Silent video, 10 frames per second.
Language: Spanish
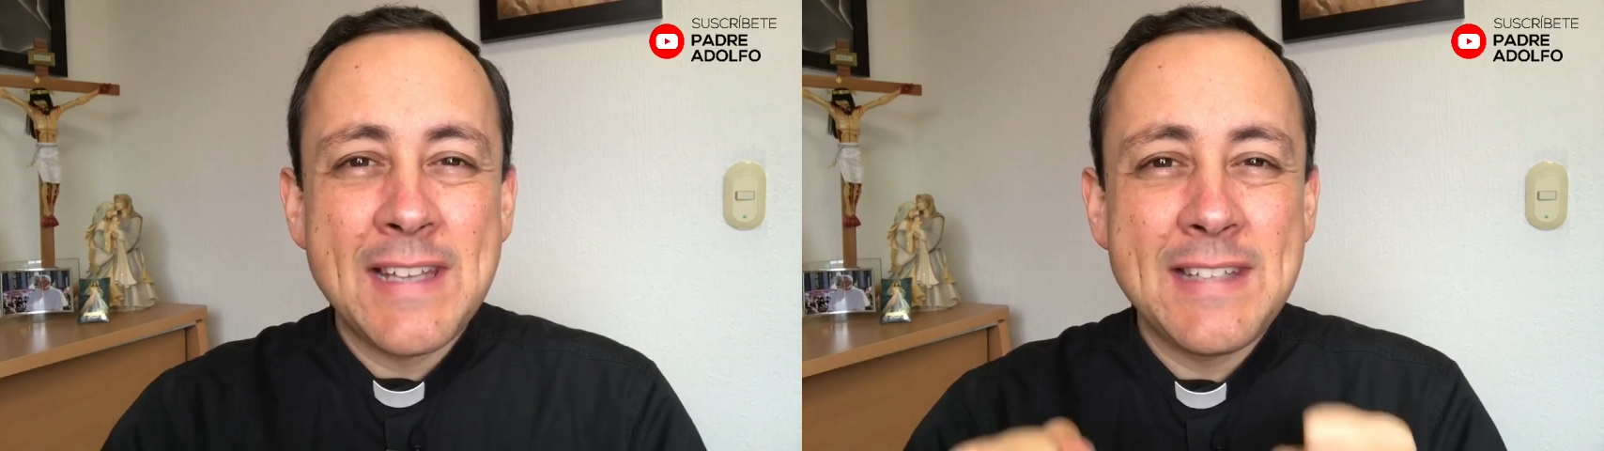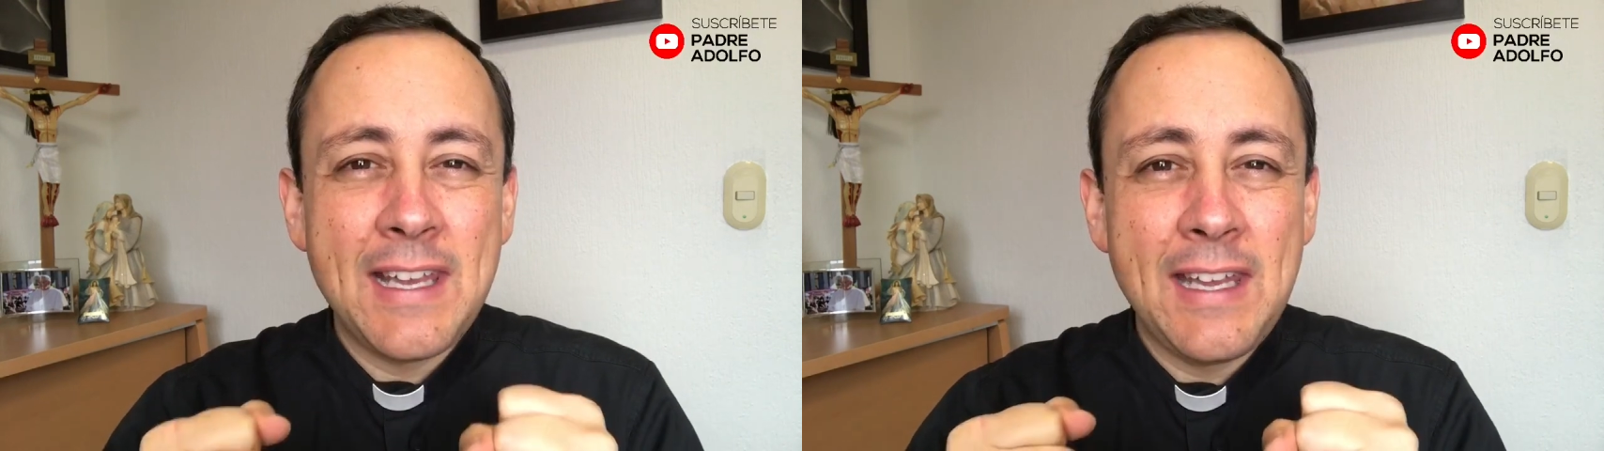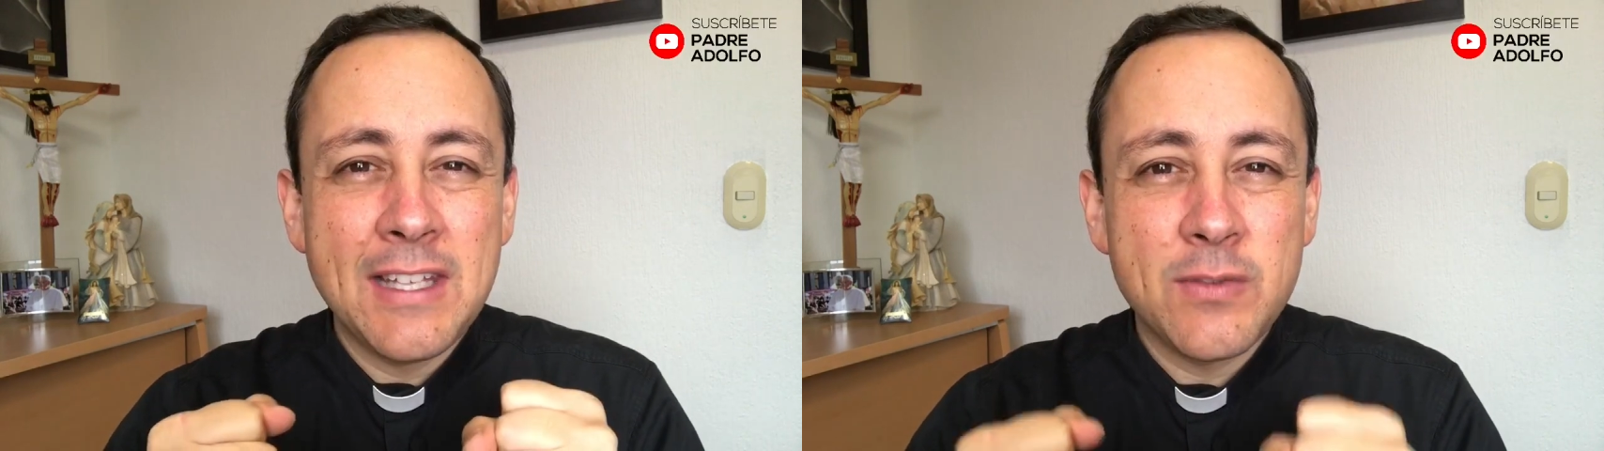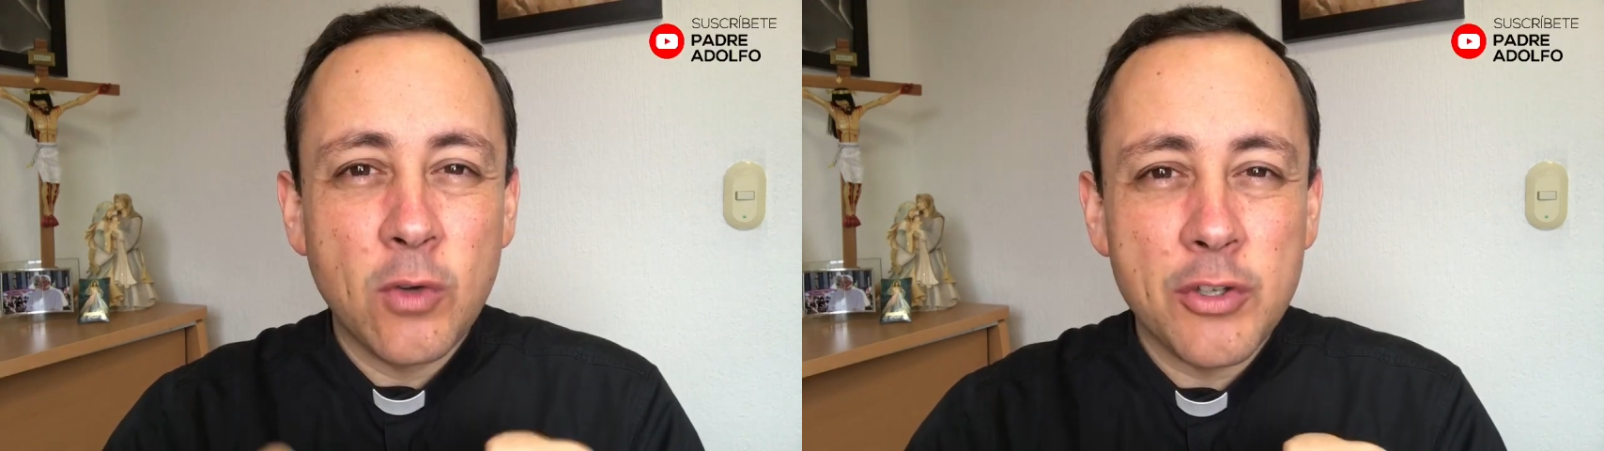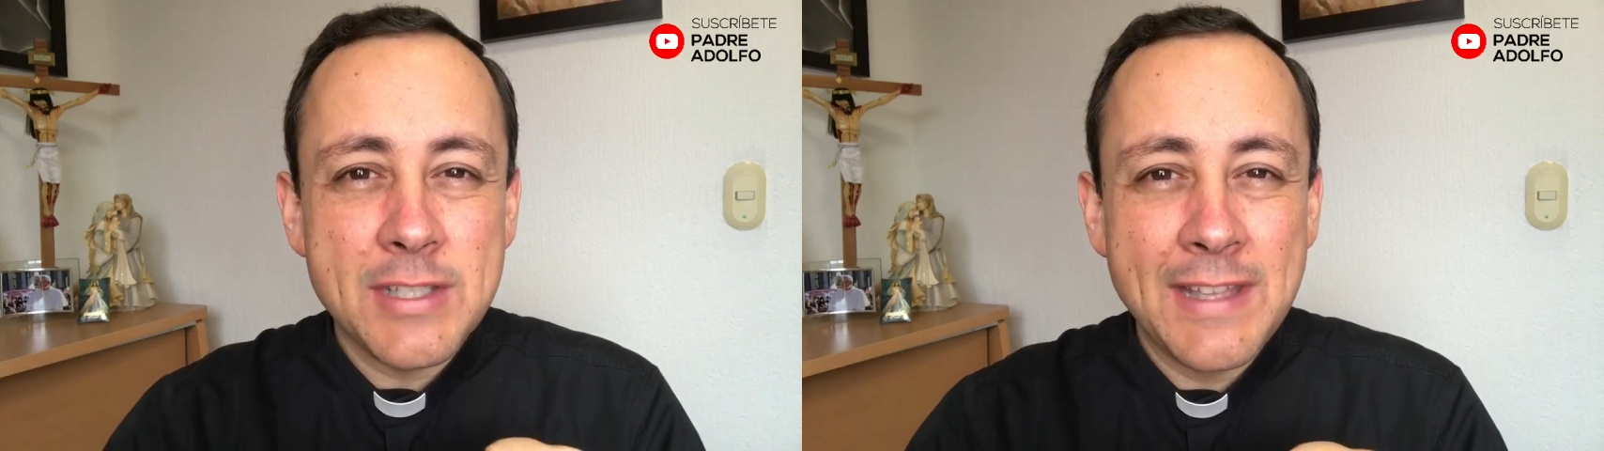que seguir
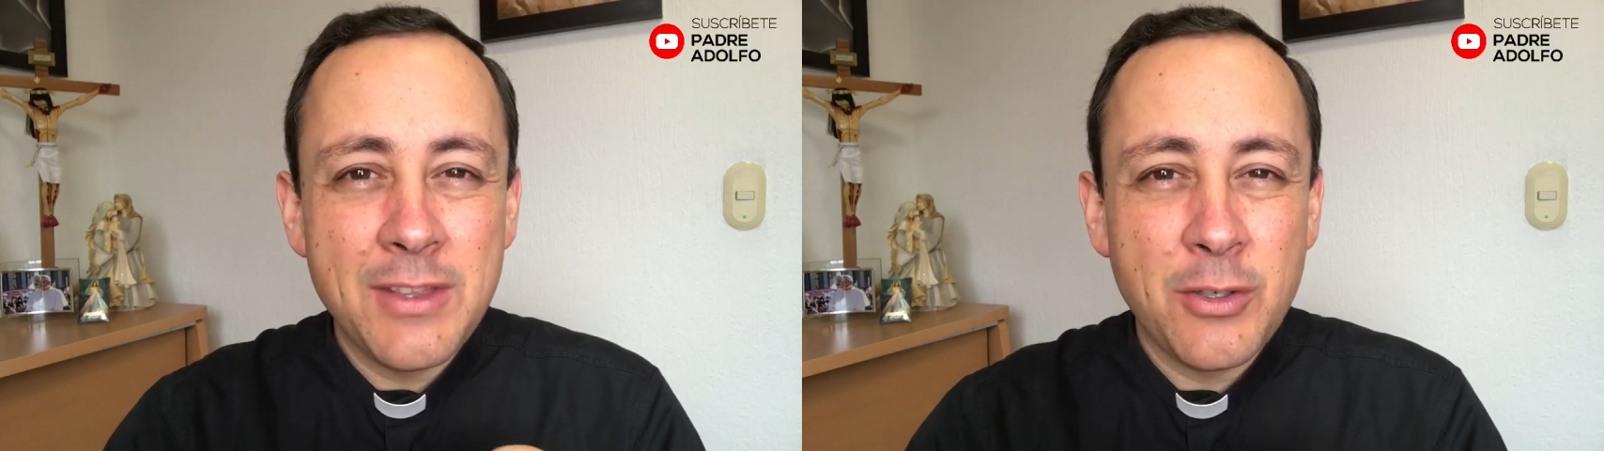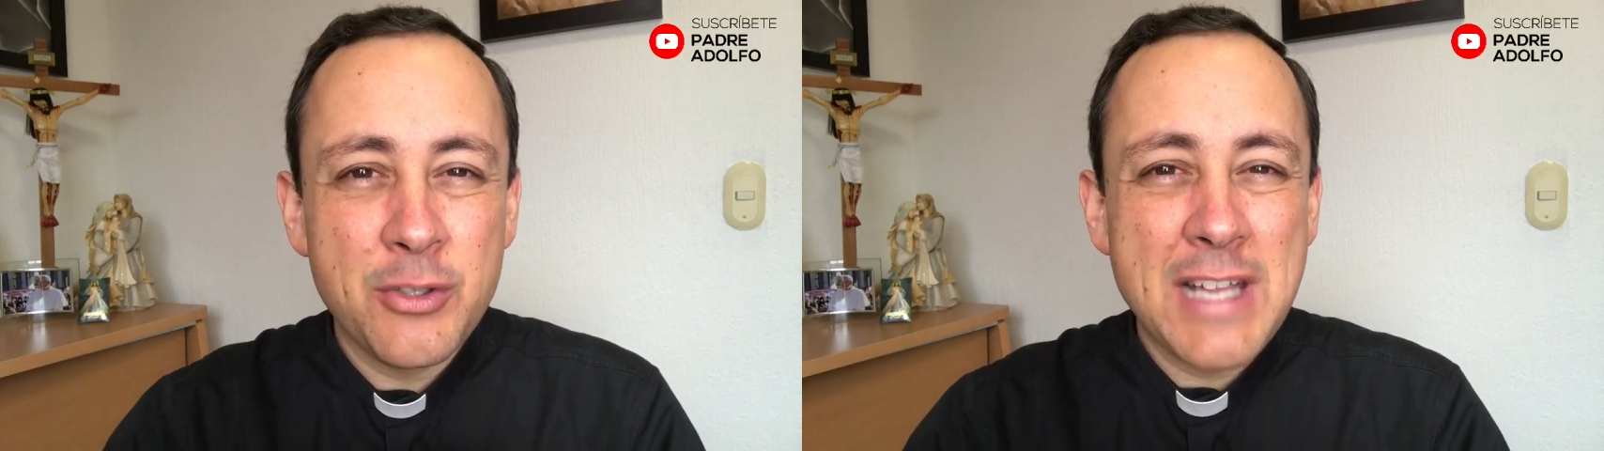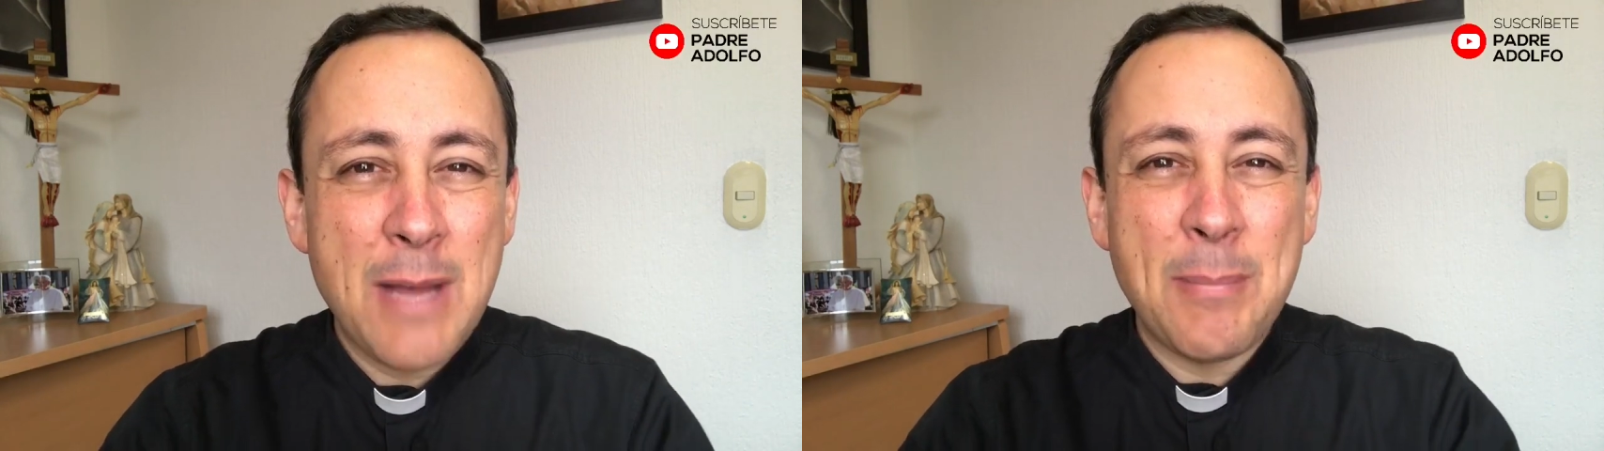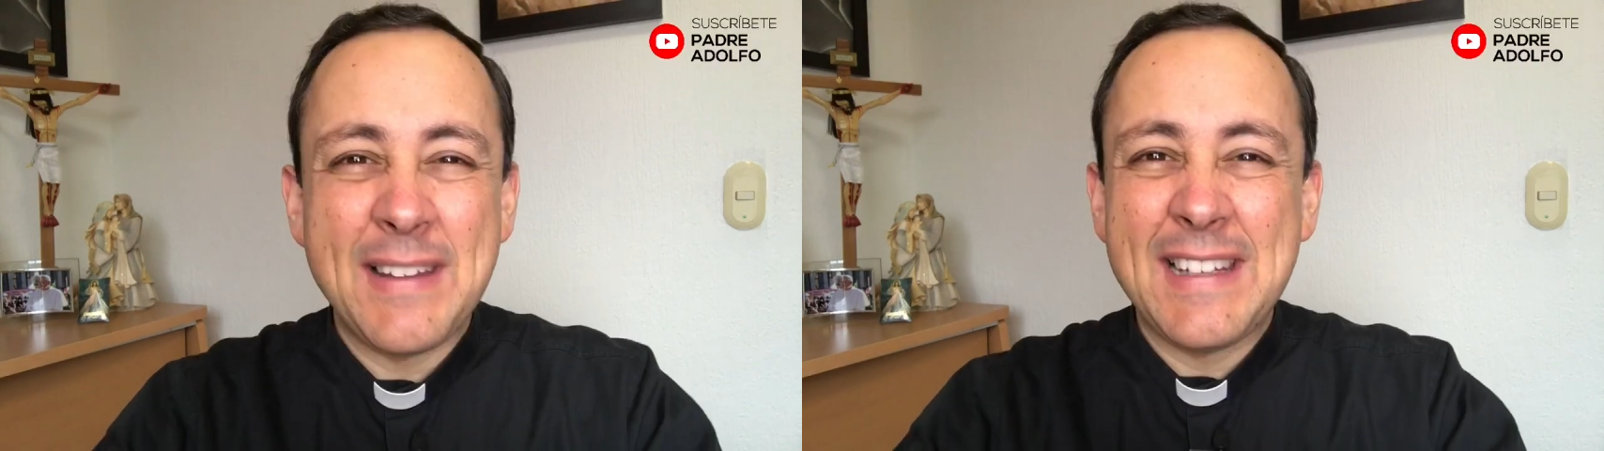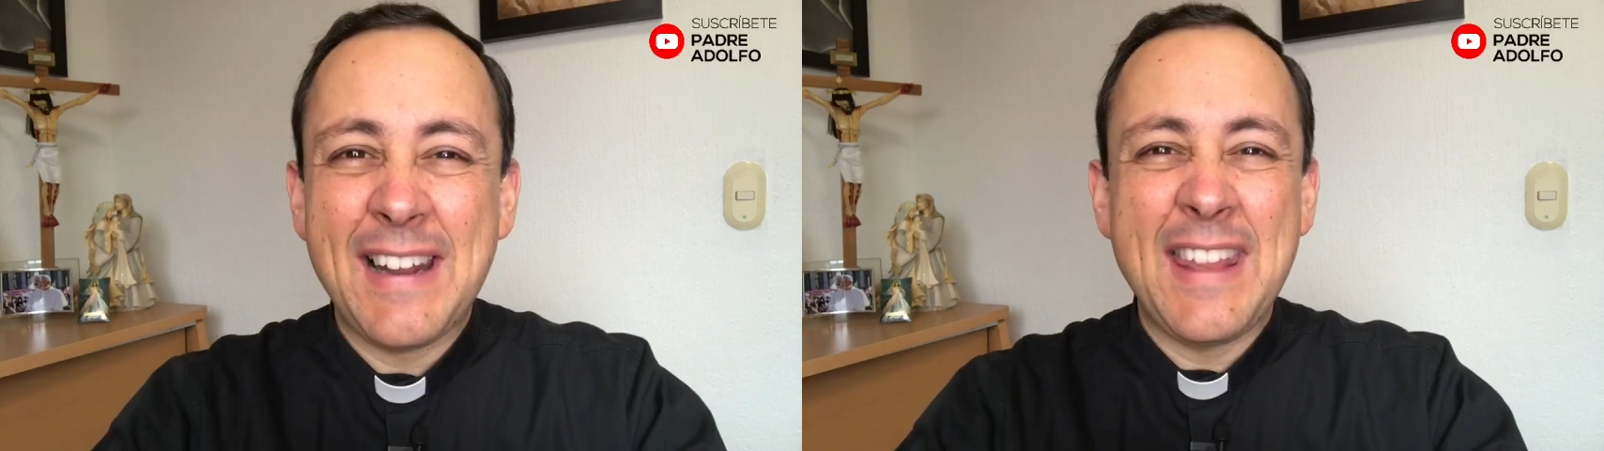esforzándonos a
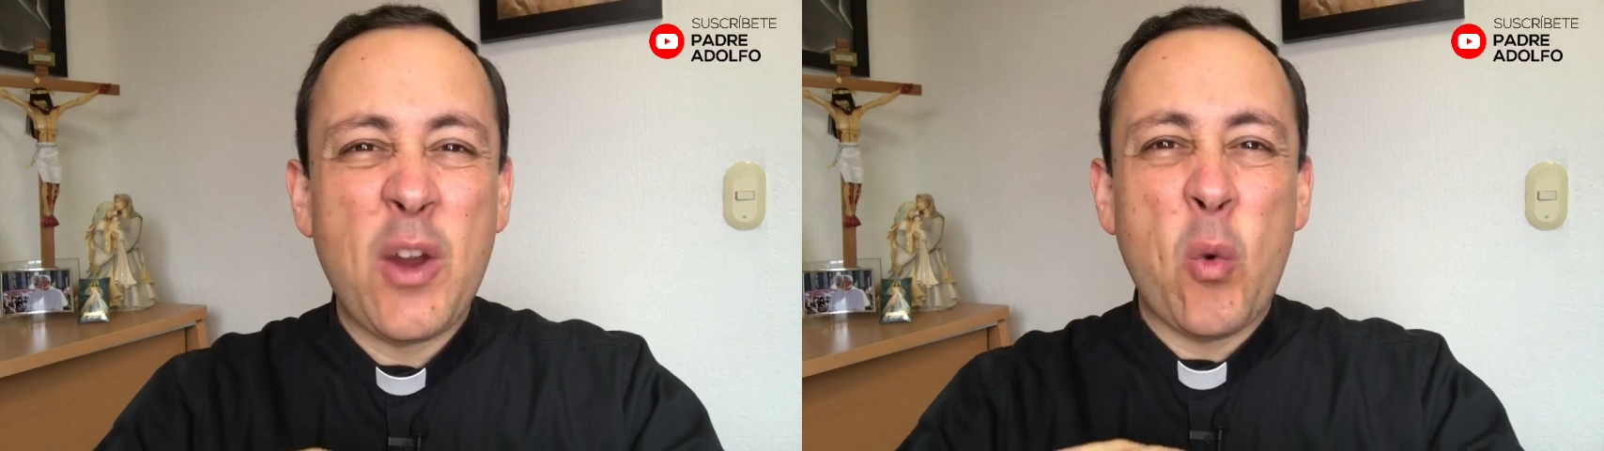pesar de